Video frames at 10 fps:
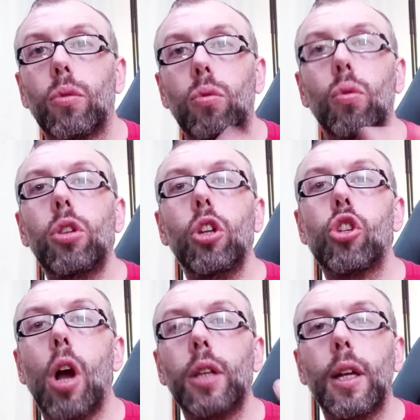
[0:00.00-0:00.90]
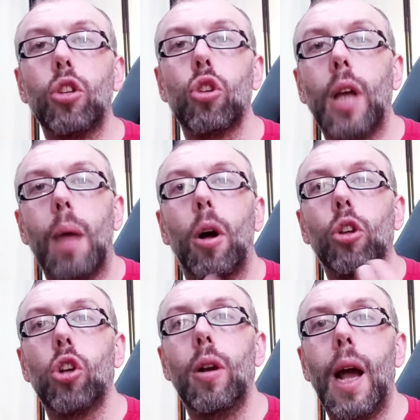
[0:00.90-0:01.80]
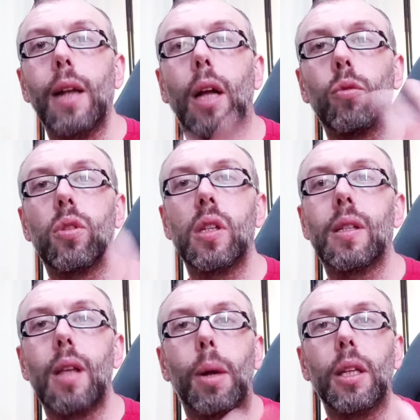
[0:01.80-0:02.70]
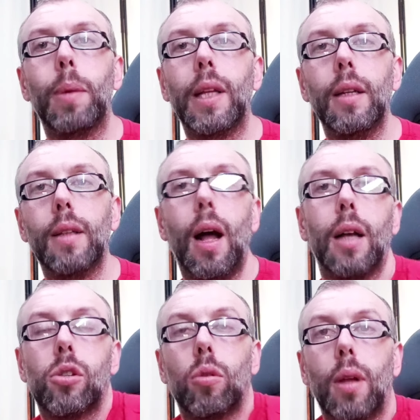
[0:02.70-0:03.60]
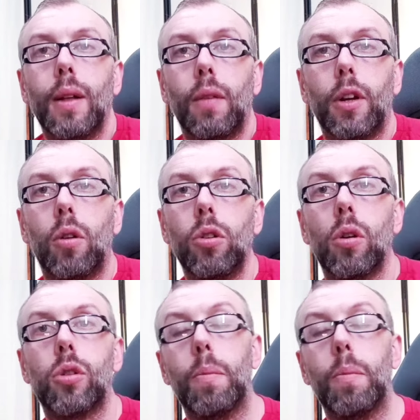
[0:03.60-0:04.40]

Tutti i giochi che giochiamo oggi online hanno un sistema di penalità assolutamente vergognoso.